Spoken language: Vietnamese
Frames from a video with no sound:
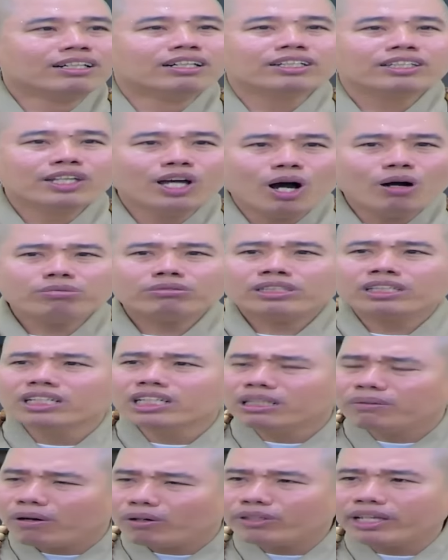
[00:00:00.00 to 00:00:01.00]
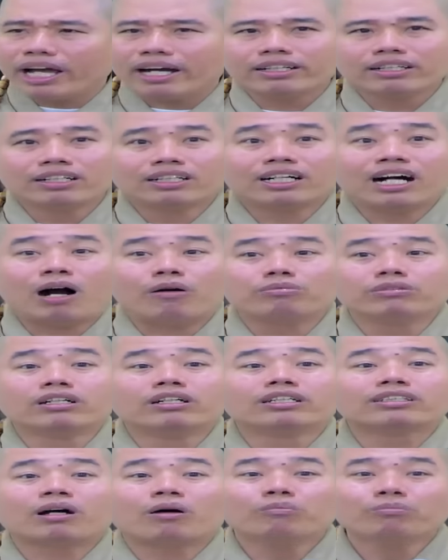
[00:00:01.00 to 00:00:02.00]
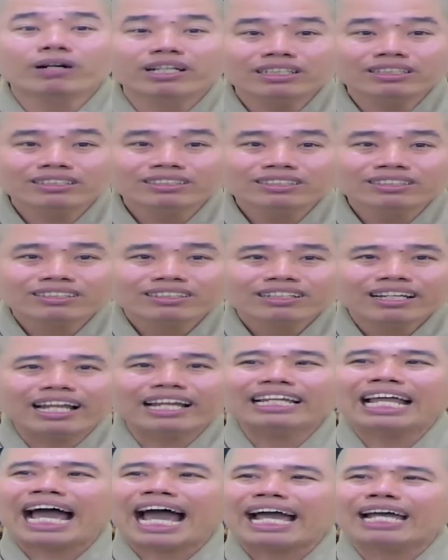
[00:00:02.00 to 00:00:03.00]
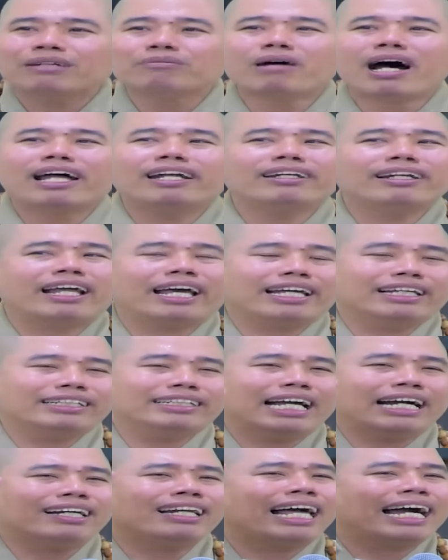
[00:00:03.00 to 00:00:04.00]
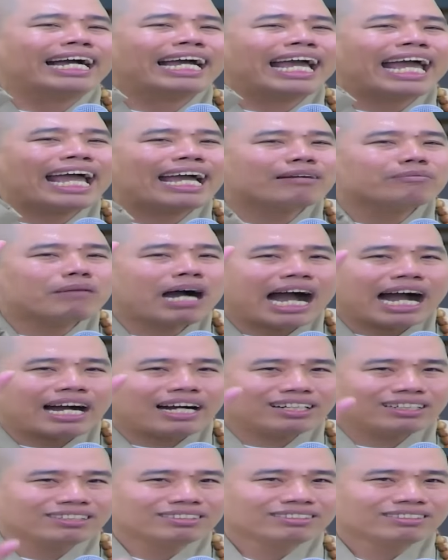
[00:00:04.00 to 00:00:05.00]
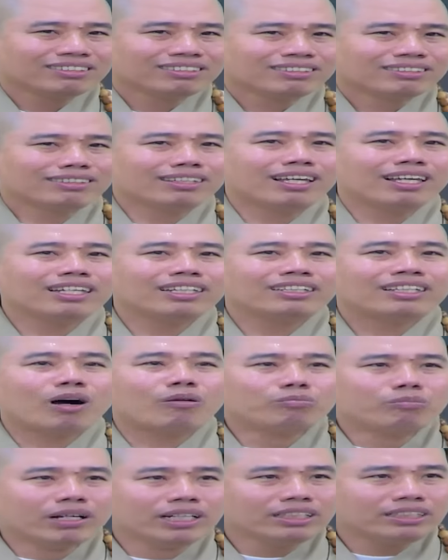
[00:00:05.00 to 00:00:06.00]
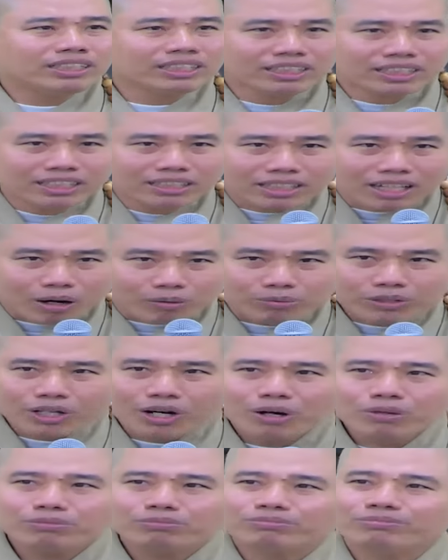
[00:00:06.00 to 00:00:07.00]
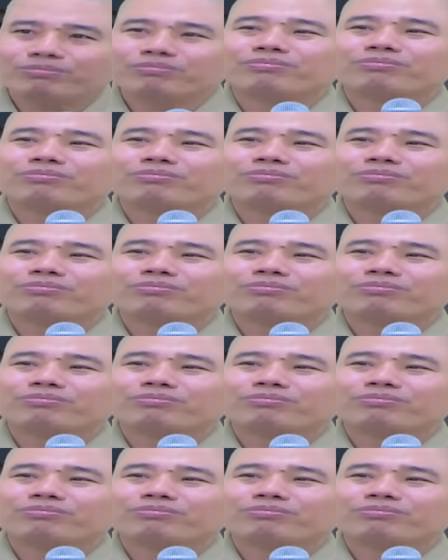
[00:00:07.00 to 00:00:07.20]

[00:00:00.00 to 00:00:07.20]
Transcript: người dốt chưa bao giờ được học người thông minh nên hai bên này vẫn là ngang bằng vì thông minh chưa được học dốt